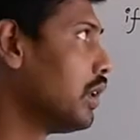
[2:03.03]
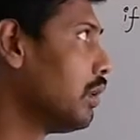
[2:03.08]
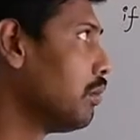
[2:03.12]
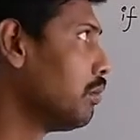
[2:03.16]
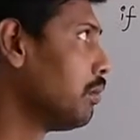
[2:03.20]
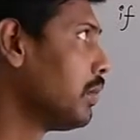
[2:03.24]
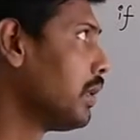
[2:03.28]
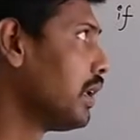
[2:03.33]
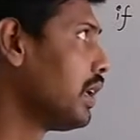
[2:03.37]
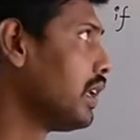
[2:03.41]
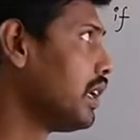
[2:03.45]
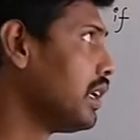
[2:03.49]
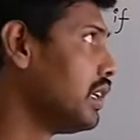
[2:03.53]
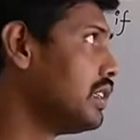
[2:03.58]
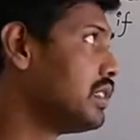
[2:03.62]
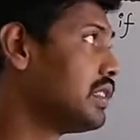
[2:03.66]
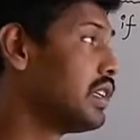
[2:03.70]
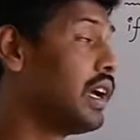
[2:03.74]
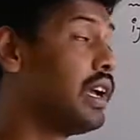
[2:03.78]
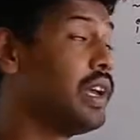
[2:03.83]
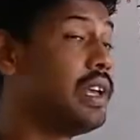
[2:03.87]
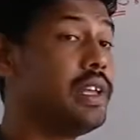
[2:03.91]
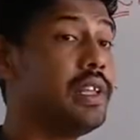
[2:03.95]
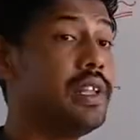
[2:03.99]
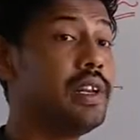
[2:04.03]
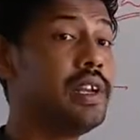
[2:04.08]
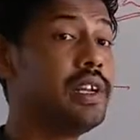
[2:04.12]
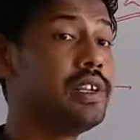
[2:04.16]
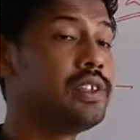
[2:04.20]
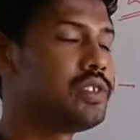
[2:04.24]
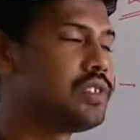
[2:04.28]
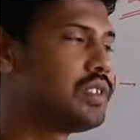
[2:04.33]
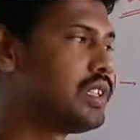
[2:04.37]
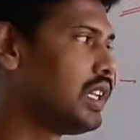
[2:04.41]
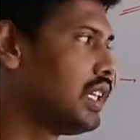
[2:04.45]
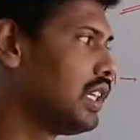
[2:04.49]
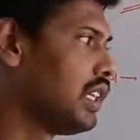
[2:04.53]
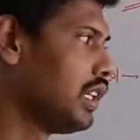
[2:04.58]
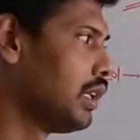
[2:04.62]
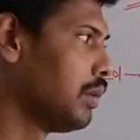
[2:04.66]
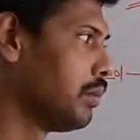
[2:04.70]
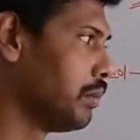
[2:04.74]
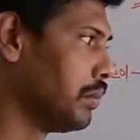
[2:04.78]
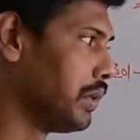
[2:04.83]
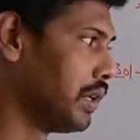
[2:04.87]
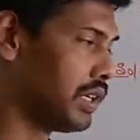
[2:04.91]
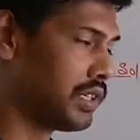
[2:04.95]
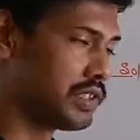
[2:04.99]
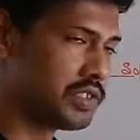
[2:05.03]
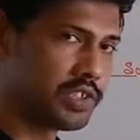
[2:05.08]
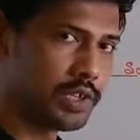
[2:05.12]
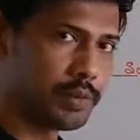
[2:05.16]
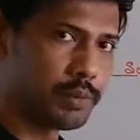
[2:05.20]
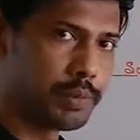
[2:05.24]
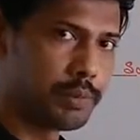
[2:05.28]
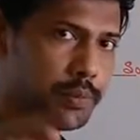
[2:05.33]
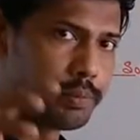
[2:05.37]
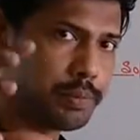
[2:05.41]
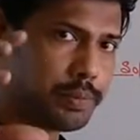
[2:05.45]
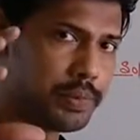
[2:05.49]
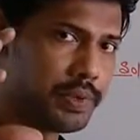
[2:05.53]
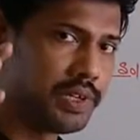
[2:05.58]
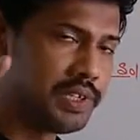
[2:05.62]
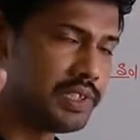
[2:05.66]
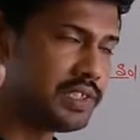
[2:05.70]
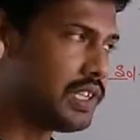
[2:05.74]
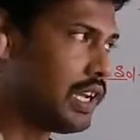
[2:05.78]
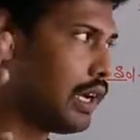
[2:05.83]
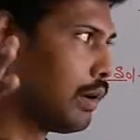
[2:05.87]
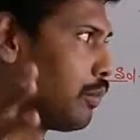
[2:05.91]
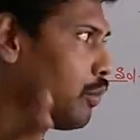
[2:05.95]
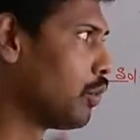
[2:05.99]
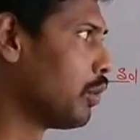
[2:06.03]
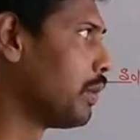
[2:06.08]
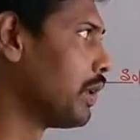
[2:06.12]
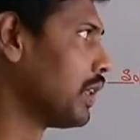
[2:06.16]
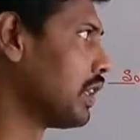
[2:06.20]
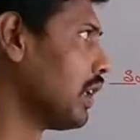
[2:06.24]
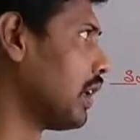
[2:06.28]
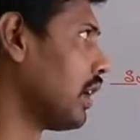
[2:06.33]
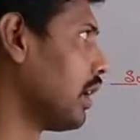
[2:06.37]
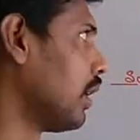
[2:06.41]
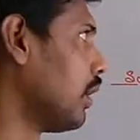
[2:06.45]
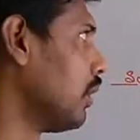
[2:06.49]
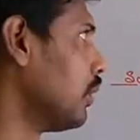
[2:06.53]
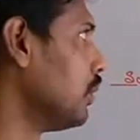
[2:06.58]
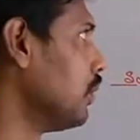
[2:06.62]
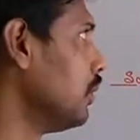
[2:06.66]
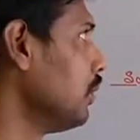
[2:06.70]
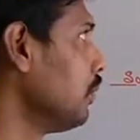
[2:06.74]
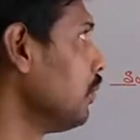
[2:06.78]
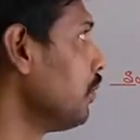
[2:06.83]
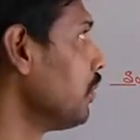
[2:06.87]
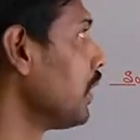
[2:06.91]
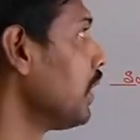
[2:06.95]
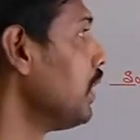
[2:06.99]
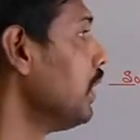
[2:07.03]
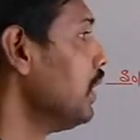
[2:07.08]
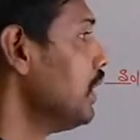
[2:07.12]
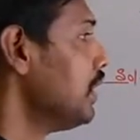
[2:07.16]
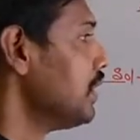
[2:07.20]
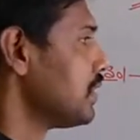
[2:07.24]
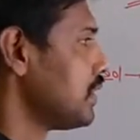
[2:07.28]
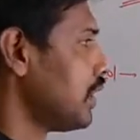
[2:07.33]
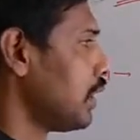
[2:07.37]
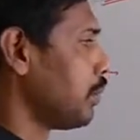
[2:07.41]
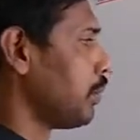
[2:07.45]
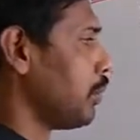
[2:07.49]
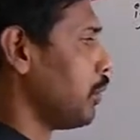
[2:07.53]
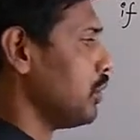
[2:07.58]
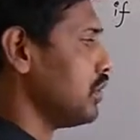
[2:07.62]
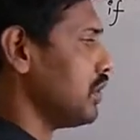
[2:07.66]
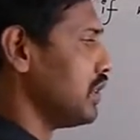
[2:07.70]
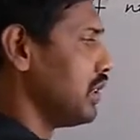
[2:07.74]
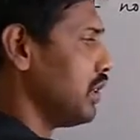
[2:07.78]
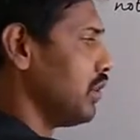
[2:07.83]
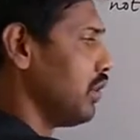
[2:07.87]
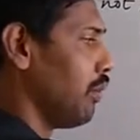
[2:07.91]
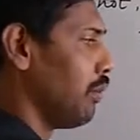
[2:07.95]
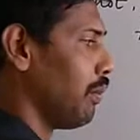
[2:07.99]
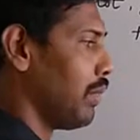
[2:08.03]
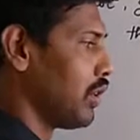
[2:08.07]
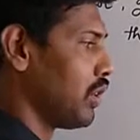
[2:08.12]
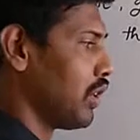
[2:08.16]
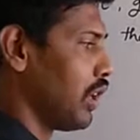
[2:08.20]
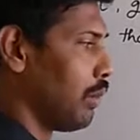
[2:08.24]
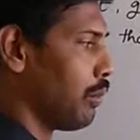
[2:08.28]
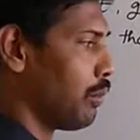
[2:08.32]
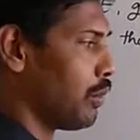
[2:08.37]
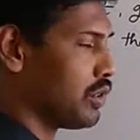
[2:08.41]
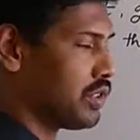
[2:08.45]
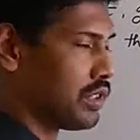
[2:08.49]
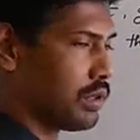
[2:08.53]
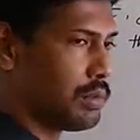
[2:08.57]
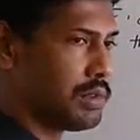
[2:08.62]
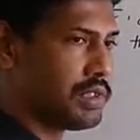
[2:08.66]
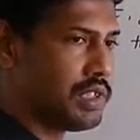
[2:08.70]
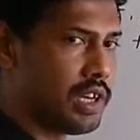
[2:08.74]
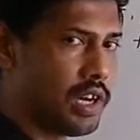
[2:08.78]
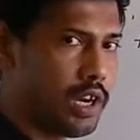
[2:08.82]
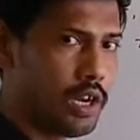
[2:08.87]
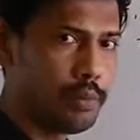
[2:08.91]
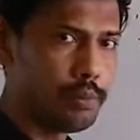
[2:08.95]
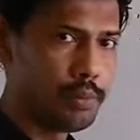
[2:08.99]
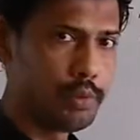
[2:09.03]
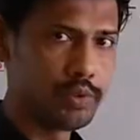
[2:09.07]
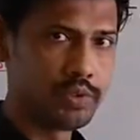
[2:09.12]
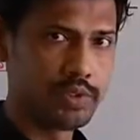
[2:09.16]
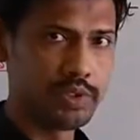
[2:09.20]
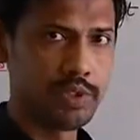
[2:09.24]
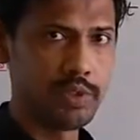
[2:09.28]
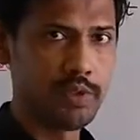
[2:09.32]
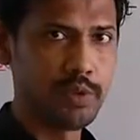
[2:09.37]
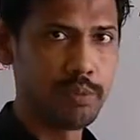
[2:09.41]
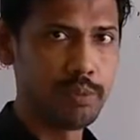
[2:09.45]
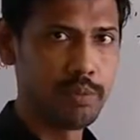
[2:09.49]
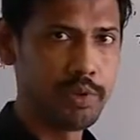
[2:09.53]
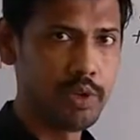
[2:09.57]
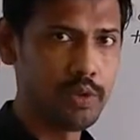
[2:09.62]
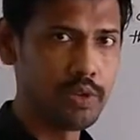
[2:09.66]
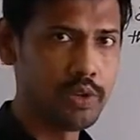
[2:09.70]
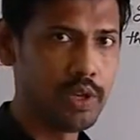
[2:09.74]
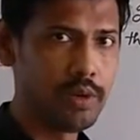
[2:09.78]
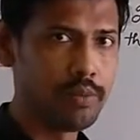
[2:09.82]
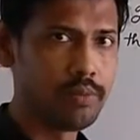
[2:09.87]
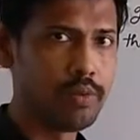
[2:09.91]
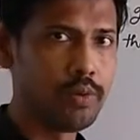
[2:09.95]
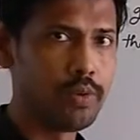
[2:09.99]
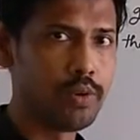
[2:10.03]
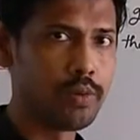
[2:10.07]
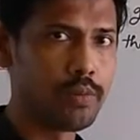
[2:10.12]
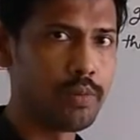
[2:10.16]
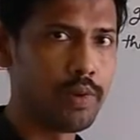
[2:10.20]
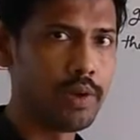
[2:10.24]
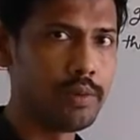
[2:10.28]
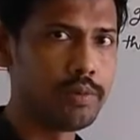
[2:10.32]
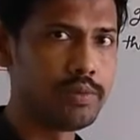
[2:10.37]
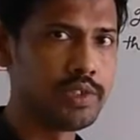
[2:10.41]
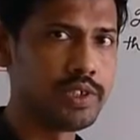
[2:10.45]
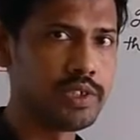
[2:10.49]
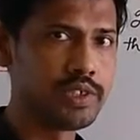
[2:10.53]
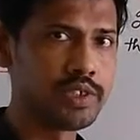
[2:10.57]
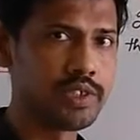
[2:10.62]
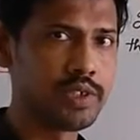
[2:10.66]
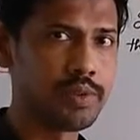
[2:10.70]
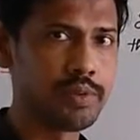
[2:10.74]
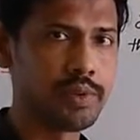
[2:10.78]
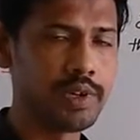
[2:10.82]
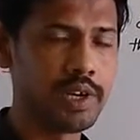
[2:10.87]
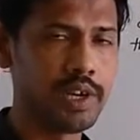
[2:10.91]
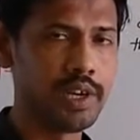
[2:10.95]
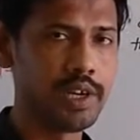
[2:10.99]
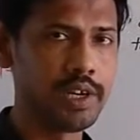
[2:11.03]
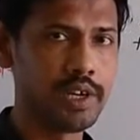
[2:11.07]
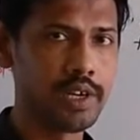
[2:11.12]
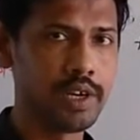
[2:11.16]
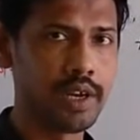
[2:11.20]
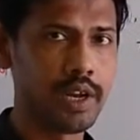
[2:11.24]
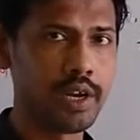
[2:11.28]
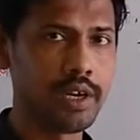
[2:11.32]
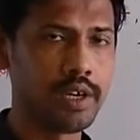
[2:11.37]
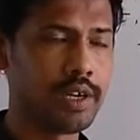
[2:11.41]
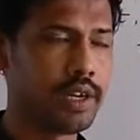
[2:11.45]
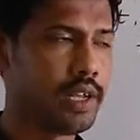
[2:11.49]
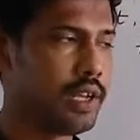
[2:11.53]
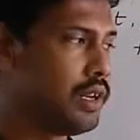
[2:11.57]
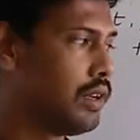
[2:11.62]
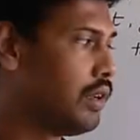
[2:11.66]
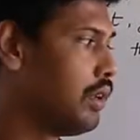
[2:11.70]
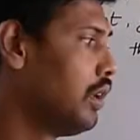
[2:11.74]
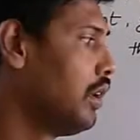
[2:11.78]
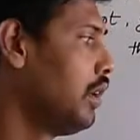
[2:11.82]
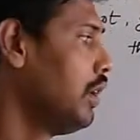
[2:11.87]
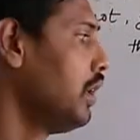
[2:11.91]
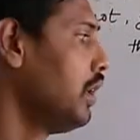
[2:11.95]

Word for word: नंबर इज अ इरेशनल नंबर सर मैं फिर से आपको बता रहा हूँ सर पॉजिटिव नंबर तो आपको समझ आ गया पॉजिटिव नंबर होता है फोर फाइव सिक्स सेवन एट नाइन टेन